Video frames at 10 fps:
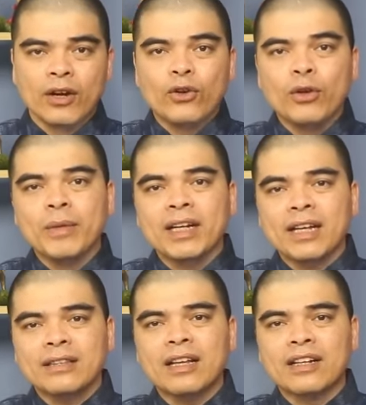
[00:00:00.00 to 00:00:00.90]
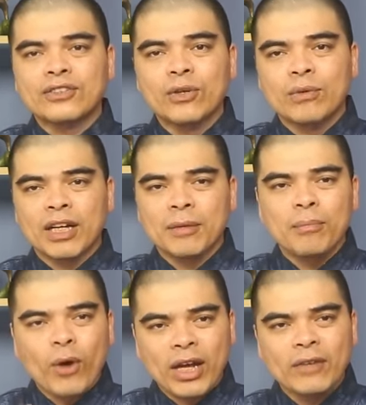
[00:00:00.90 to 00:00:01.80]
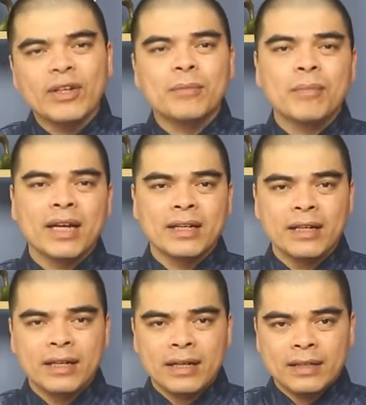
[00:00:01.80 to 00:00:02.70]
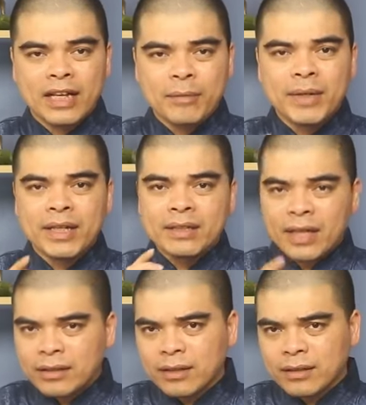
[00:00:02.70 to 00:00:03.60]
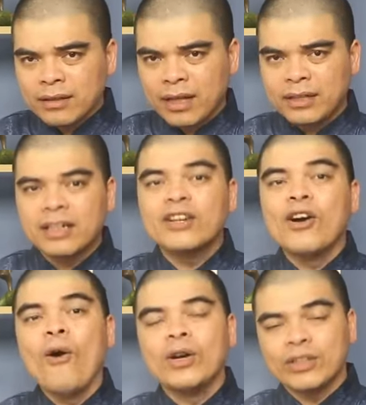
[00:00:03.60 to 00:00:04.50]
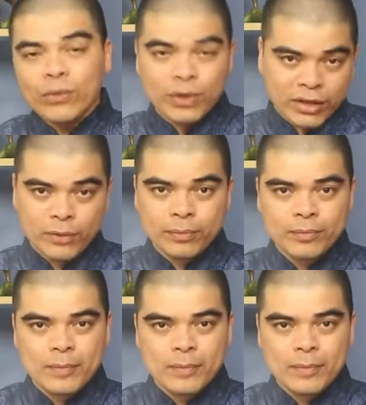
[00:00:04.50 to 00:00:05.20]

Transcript: luôn biết cách tận dụng cái mọi cái vận may để biến thách thức thành những cơ hội trong cuộc sống